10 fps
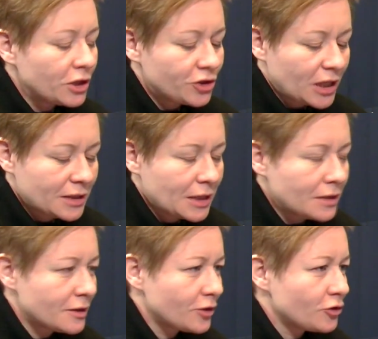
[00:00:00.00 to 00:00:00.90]
jeszcze raz
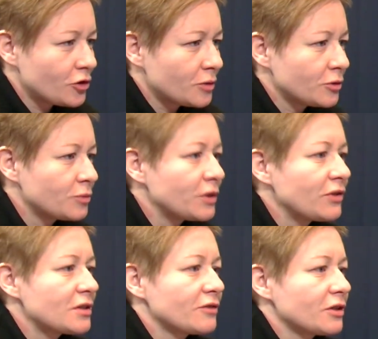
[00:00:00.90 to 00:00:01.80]
Stany Zjednoczone, bo to mniej
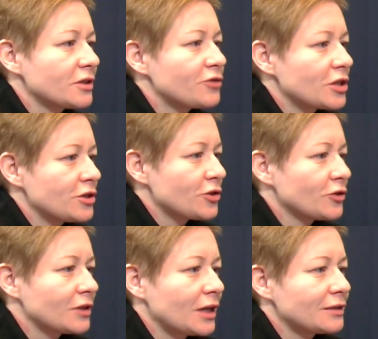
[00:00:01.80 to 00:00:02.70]
więcej właśnie w
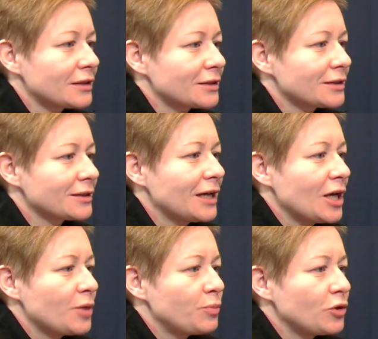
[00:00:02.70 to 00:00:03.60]
60 latach y,
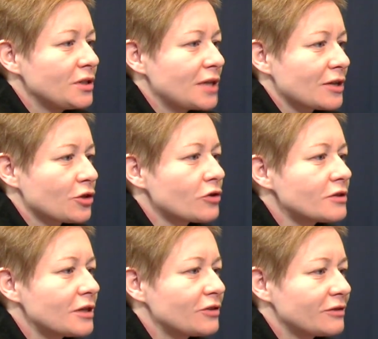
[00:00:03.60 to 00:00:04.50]
policja
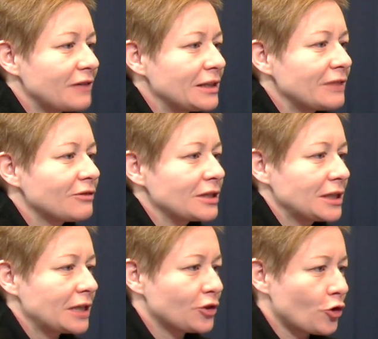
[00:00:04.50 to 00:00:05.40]
skoncentrowana
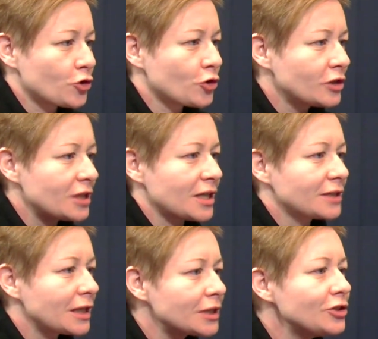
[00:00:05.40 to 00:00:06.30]
właśnie na tych
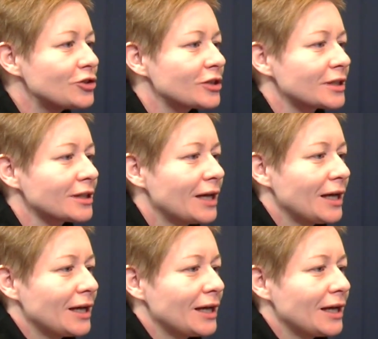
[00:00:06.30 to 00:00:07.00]
osiągnięciach technicznych